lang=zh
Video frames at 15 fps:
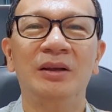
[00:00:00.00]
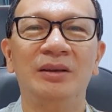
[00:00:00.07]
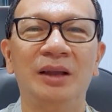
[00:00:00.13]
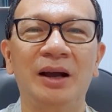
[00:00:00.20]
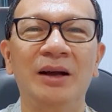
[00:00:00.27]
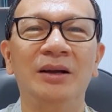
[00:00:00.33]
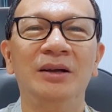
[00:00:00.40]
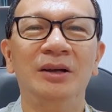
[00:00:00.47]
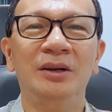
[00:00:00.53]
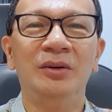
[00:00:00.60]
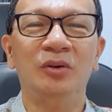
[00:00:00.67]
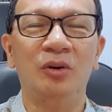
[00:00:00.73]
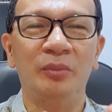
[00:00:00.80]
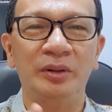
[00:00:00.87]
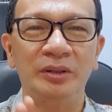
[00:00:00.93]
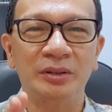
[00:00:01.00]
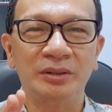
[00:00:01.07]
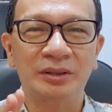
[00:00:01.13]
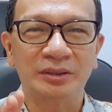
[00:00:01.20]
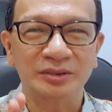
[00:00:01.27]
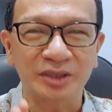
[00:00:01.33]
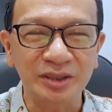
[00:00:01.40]
呀！我们
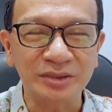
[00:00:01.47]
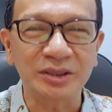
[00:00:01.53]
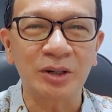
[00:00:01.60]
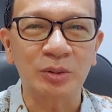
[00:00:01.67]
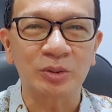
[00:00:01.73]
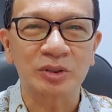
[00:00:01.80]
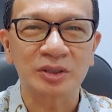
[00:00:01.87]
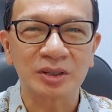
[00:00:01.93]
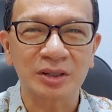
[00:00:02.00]
得到